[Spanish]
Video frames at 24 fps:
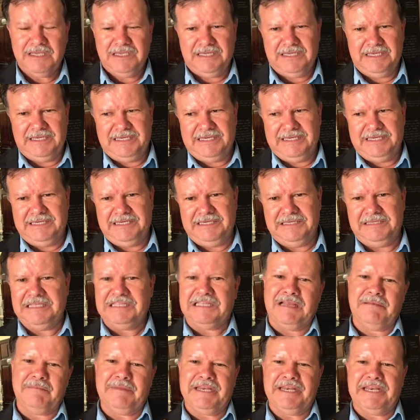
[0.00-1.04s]
Eh, de
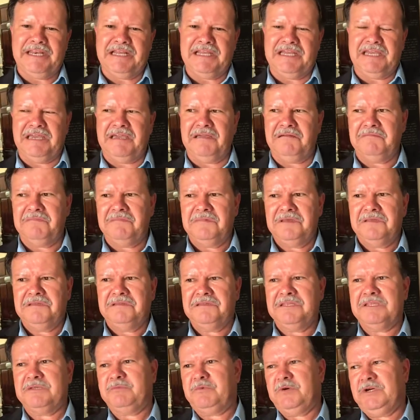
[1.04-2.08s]
tal manera que
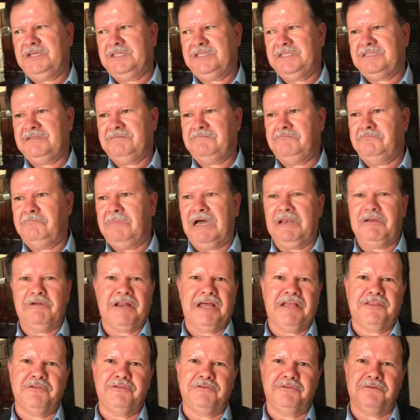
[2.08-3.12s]
después
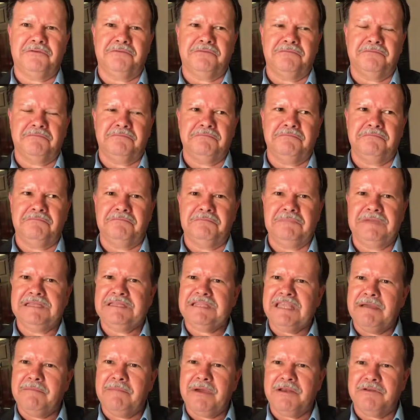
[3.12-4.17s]
valorando el
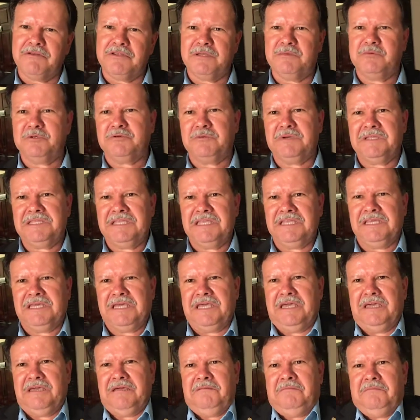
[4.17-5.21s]
tema nos dimos cuenta de
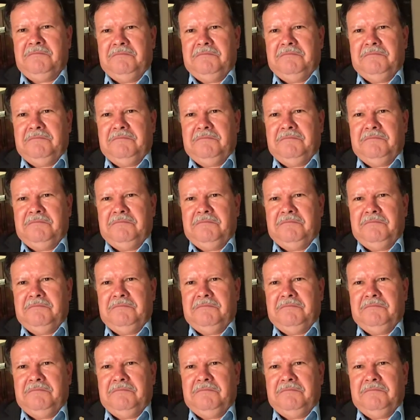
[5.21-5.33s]
que